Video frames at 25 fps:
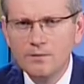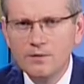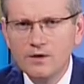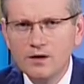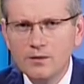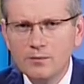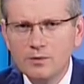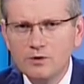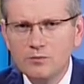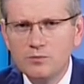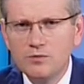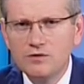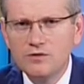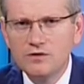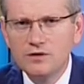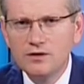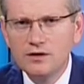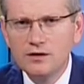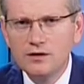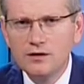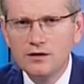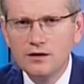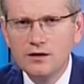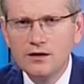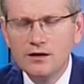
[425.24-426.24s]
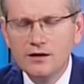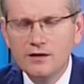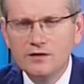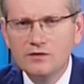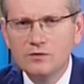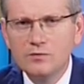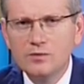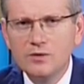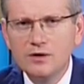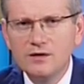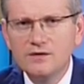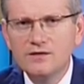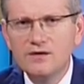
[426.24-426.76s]
подписаны
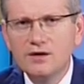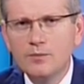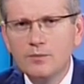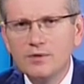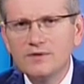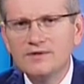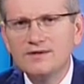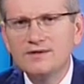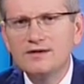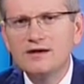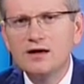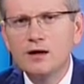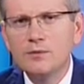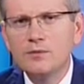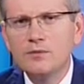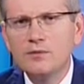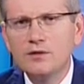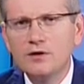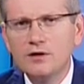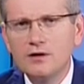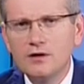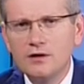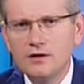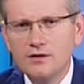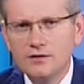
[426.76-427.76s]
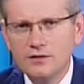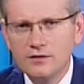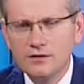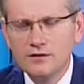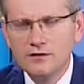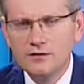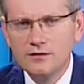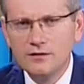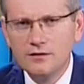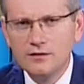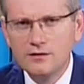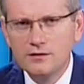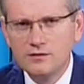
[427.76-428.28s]
инспекции по сетям и
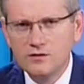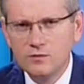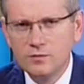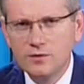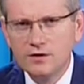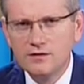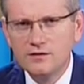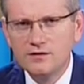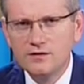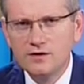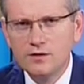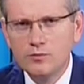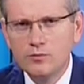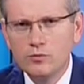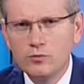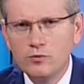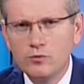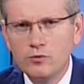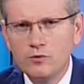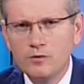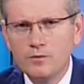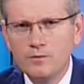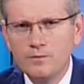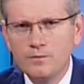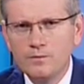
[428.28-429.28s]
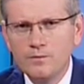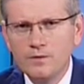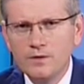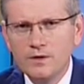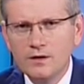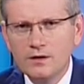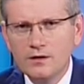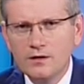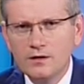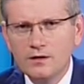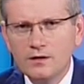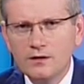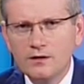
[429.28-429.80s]
инспекции по
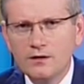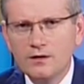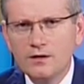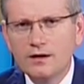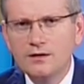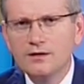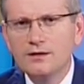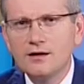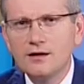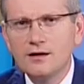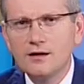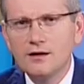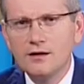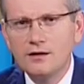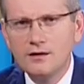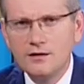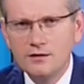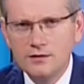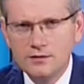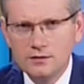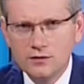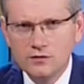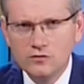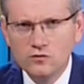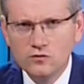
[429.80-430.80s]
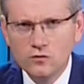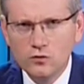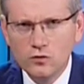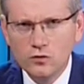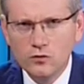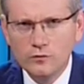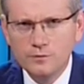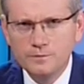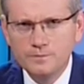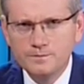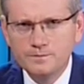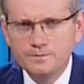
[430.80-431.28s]
э, энергонадзору.